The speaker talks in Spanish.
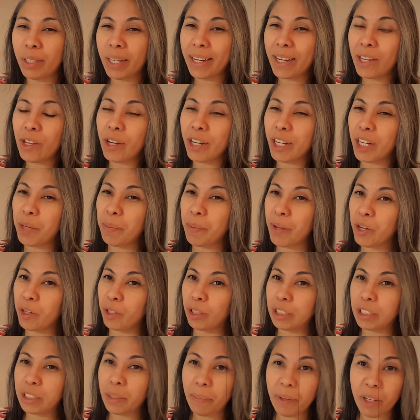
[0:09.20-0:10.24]
aquellos que no me
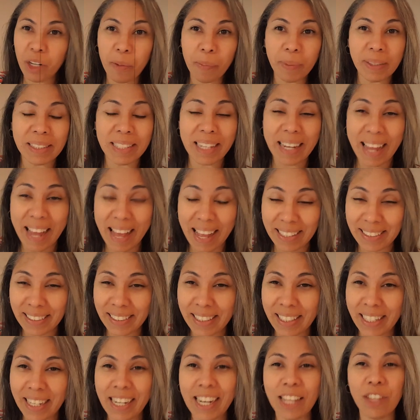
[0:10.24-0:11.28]
conocen, mi nombre es
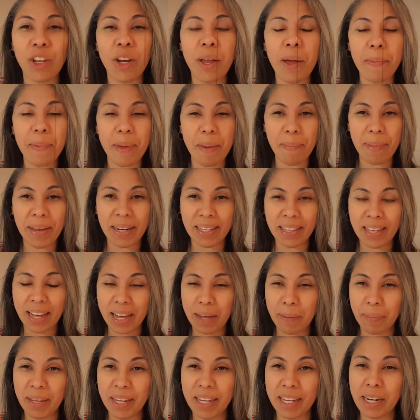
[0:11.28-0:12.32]
Leancy y le doy la bienvenida
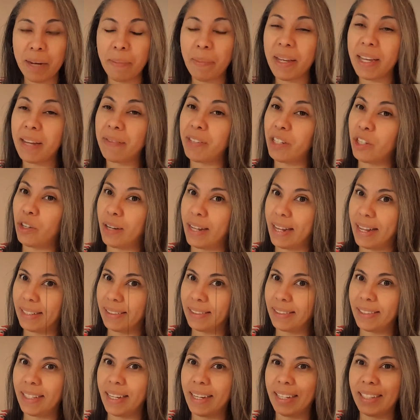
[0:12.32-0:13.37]
a mi canal, mi cabello
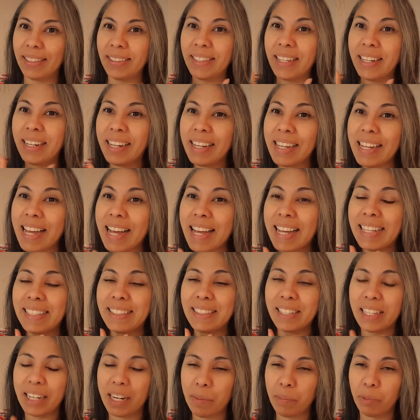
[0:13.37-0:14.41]
Y En este día
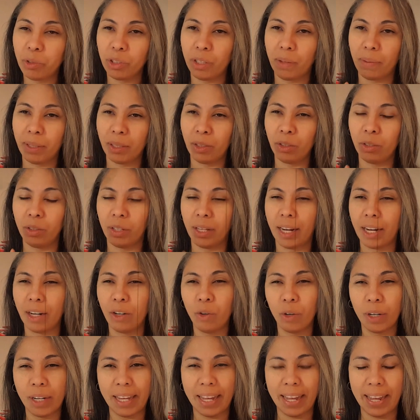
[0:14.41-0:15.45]
estaremos hablando de
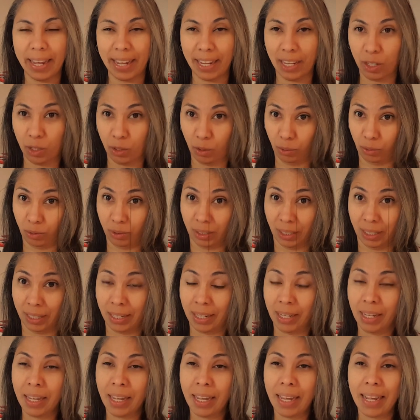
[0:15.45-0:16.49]
algo que
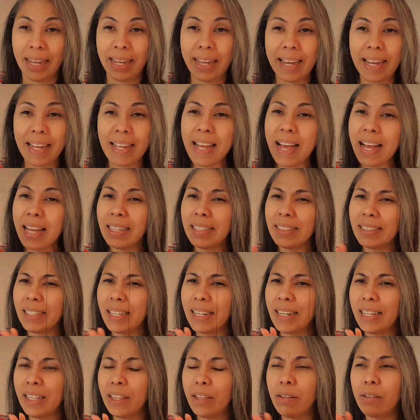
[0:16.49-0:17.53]
encontré, que ya ha
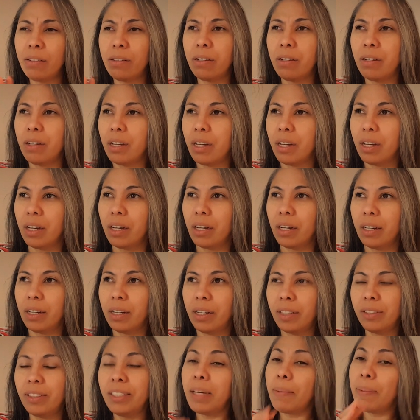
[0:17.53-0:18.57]
salido,
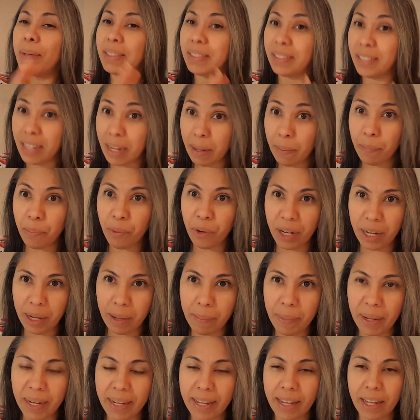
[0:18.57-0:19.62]
ah, lleva tiempo en el
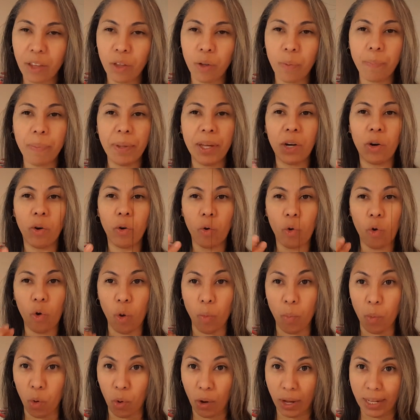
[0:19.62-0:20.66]
mercado, pero
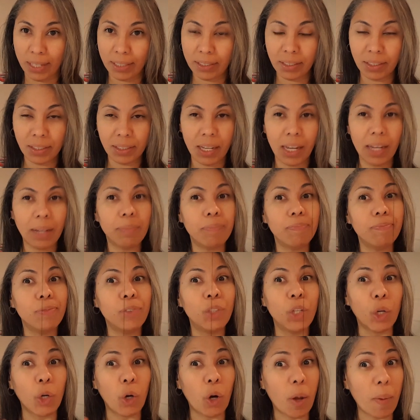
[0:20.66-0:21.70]
como este,
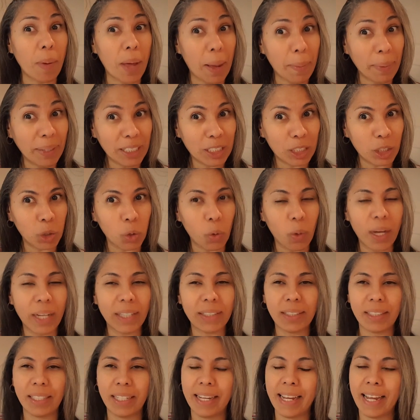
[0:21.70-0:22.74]
yo no lo había visto.
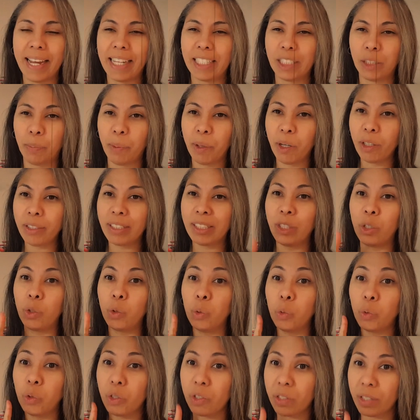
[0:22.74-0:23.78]
Así que espero si
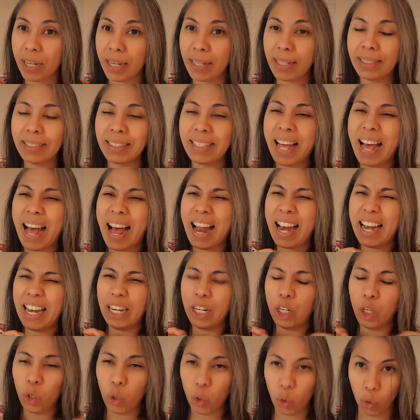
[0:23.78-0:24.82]
ustedes
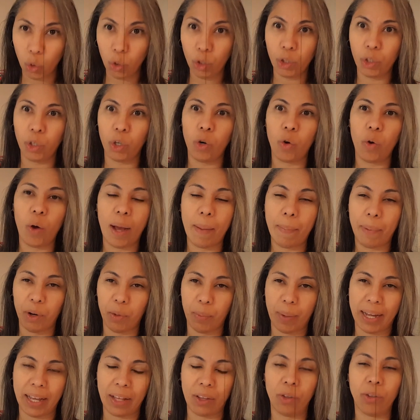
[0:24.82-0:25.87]
alguno lo ha
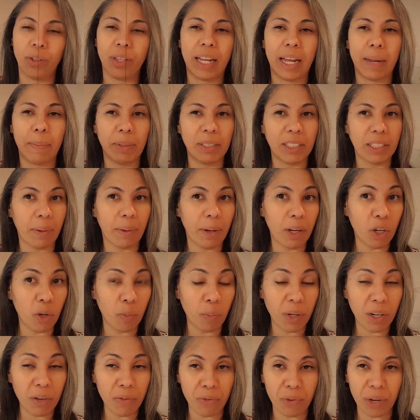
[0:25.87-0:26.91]
probado, déjenme saber
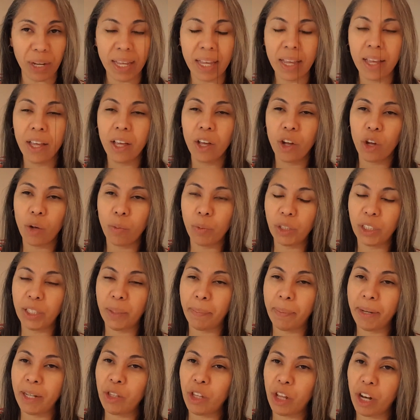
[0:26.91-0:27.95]
cómo le fue. Como
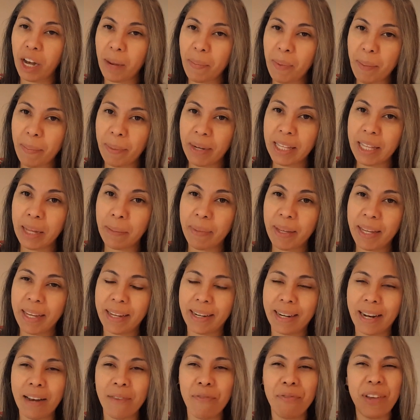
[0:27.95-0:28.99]
siempre, les doy la bienvenida a mi
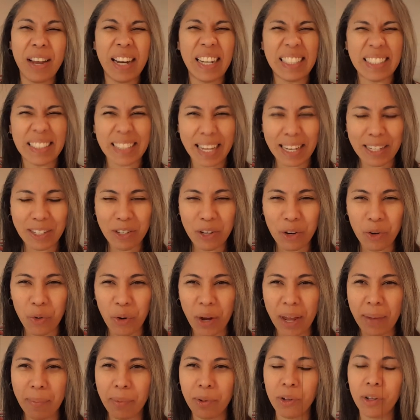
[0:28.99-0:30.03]
canal. Feliz año
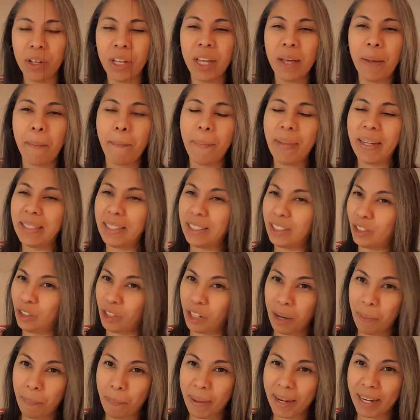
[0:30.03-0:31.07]
nuevo,
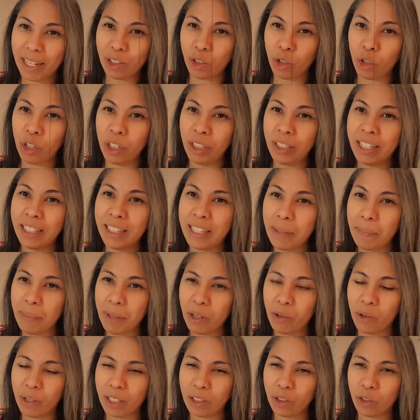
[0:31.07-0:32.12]
bendiciones para todos y desde mi
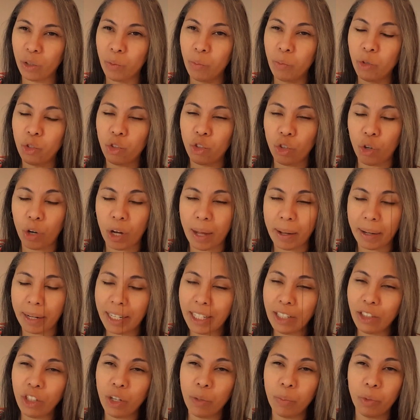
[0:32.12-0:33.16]
corazón mucho
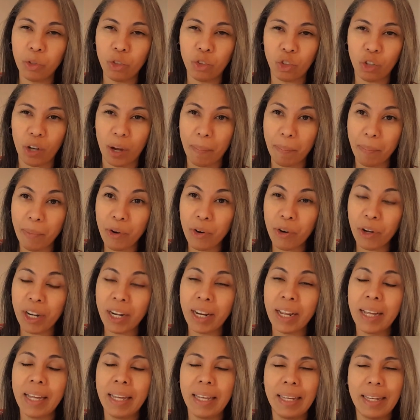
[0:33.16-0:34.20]
cariño, mucho
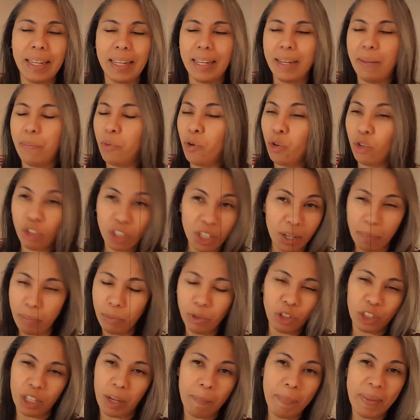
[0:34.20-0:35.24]
amor y muchas,
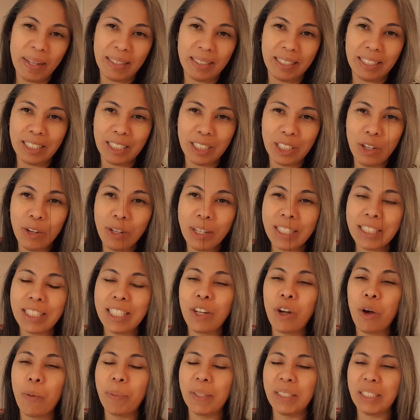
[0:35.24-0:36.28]
muchas bendiciones.
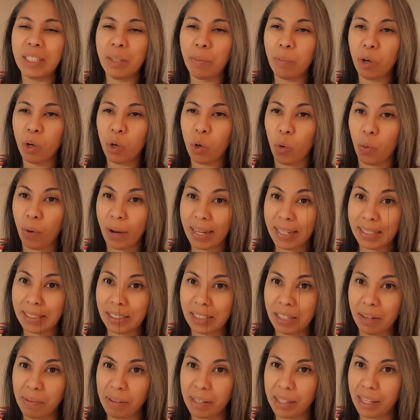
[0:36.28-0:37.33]
Y comencemos con
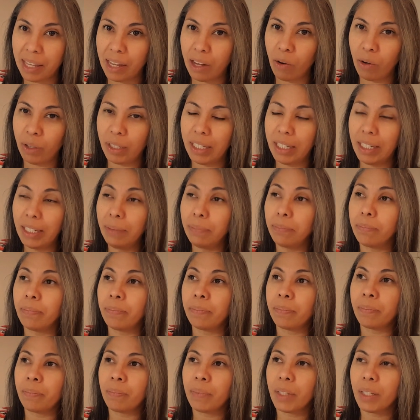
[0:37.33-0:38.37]
este video y
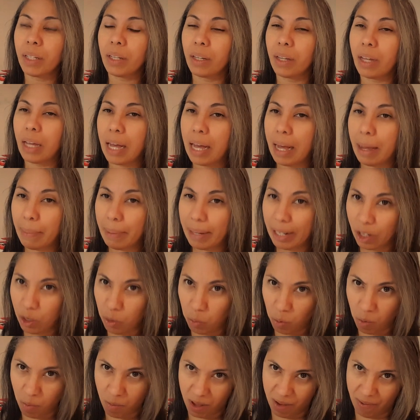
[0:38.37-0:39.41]
a ver
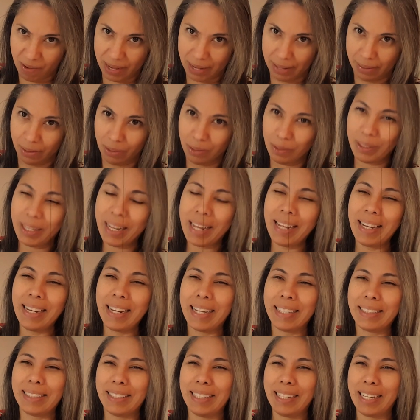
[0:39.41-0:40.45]
cómo me va, ¿ok?
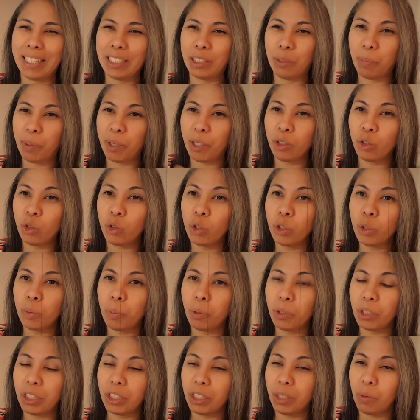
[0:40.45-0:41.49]
Así que espero sus
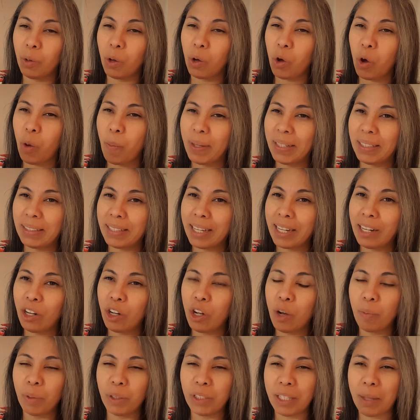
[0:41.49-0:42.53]
positivos comentarios
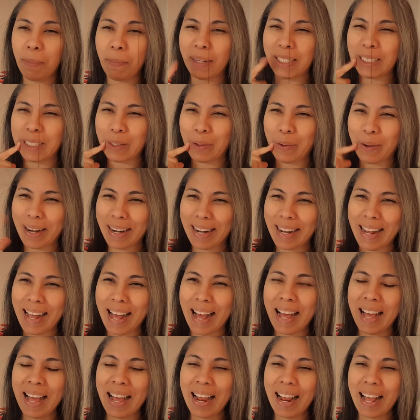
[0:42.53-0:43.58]
como siempre sonría,